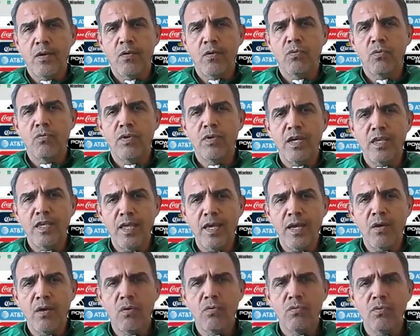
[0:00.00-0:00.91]
con una
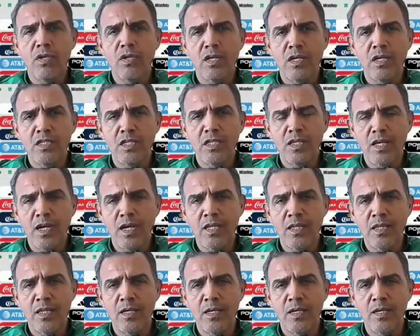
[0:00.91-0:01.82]
idea, con una
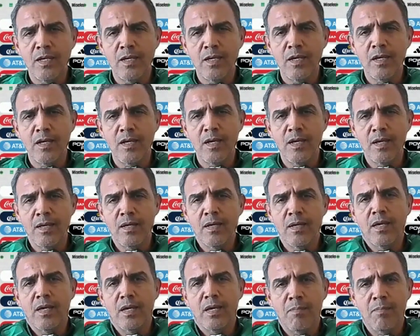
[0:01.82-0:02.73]
intensidad
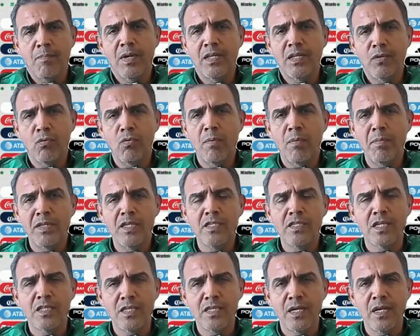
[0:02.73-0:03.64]
que
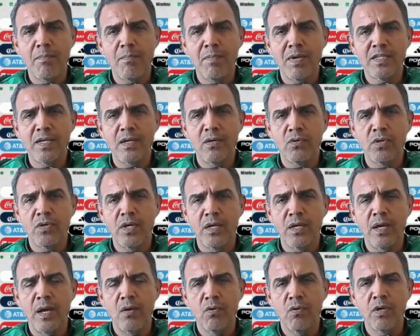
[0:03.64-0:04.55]
particularmente se acerca más a lo
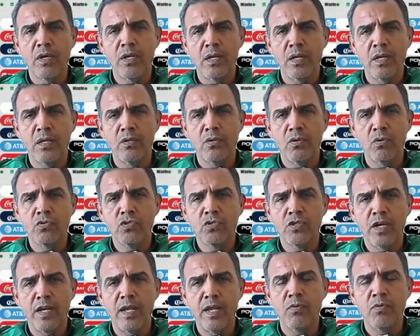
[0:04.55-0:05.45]
que, a lo que
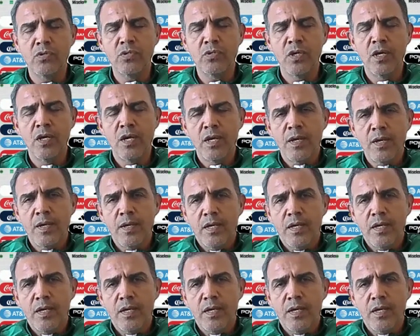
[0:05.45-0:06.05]
todos queremos